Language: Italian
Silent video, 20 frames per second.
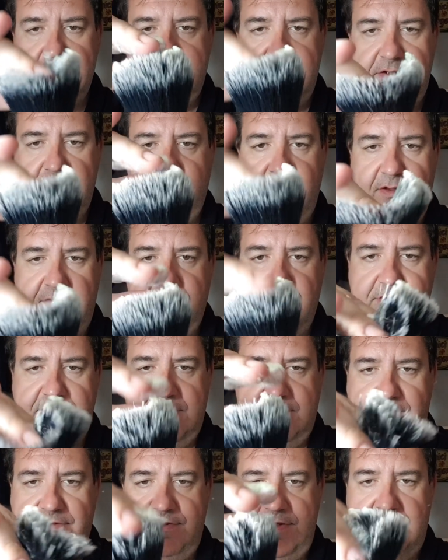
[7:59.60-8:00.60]
in questo
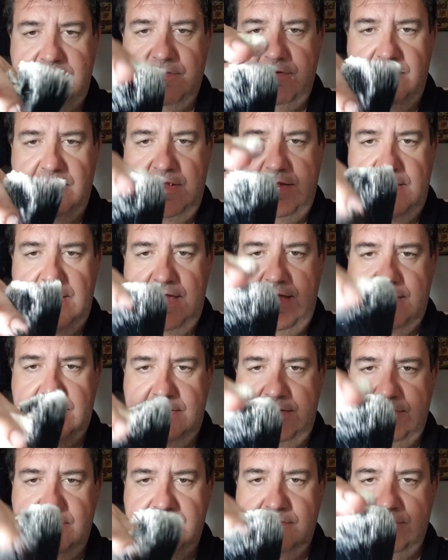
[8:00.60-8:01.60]
taxido da
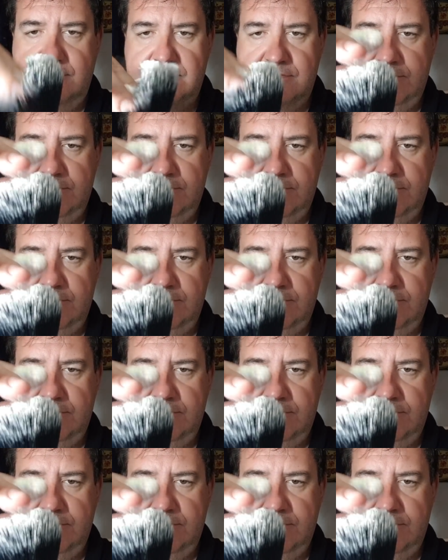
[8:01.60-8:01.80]
Yaki.